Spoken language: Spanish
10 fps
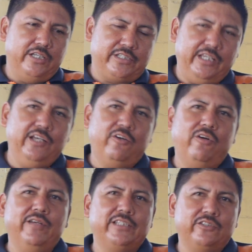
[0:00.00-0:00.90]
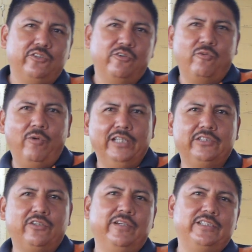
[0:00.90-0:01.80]
cinco, a veces son
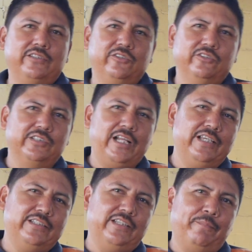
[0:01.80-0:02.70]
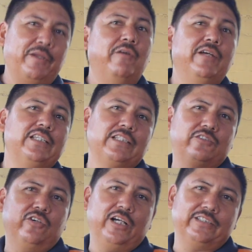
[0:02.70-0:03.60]
cuatro, a veces son tres, pero a veces
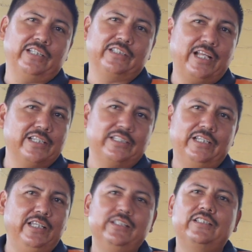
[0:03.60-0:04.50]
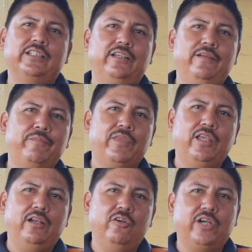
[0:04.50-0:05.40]
son hasta 13, 15
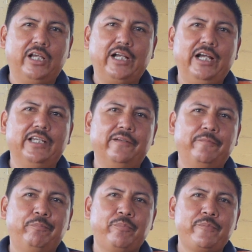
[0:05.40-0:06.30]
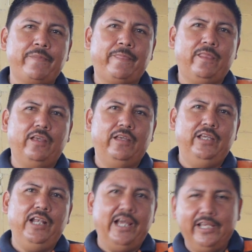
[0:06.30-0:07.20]
los que caen.
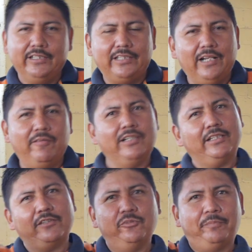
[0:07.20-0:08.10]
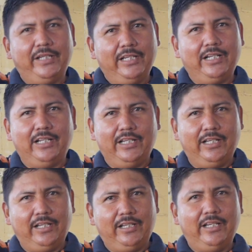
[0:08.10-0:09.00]
Y la gente levanta su pez
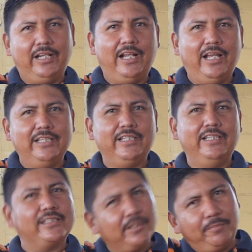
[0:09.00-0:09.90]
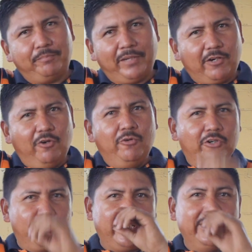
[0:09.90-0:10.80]
en la, lancha y dice, pescó
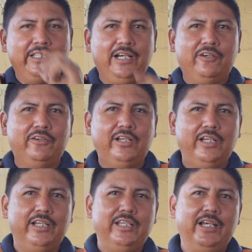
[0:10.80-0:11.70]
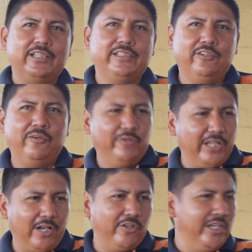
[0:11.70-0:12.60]
uno Santiago. Y es así como
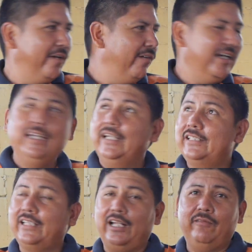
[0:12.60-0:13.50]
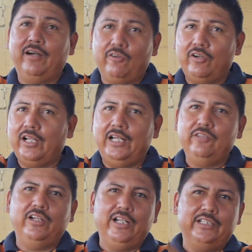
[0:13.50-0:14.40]
ya lo llevan y se le va
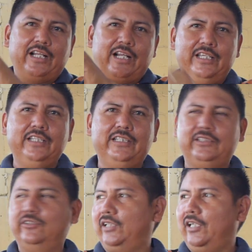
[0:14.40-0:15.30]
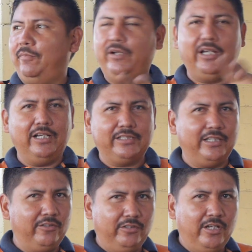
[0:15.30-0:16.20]
colgando en la atarrayita. Si ustedes pueden
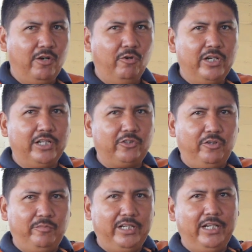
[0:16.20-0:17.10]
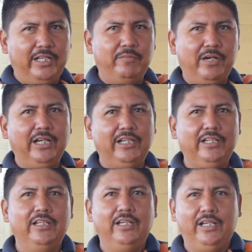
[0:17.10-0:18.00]
hacer una toma en la
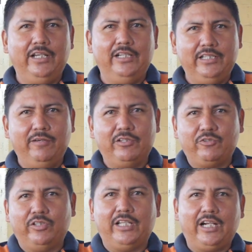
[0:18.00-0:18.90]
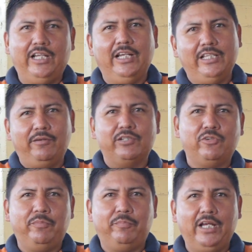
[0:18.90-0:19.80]
imagen, él lleva su atarraya, lleva
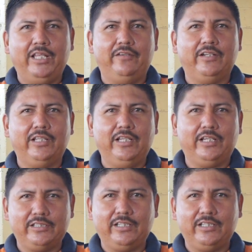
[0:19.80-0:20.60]
su espada, ¿verdad? Ya que